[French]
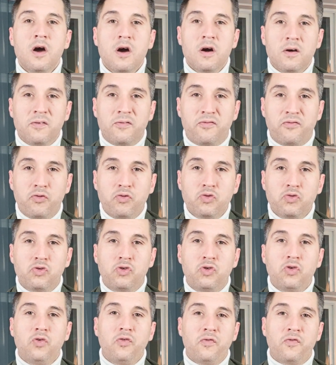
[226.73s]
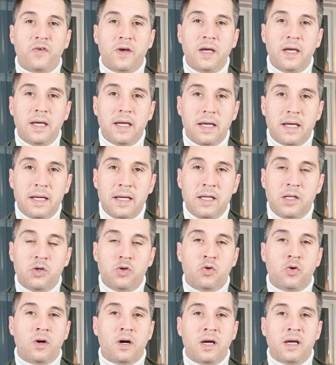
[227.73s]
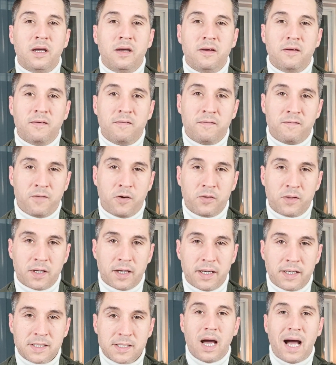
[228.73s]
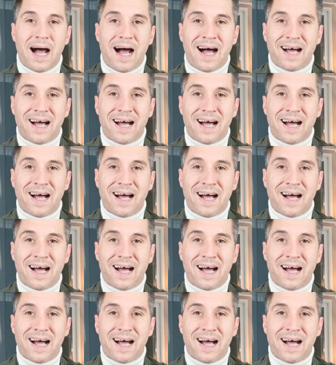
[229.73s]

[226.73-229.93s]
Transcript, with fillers: vous devez ignorer votre ex.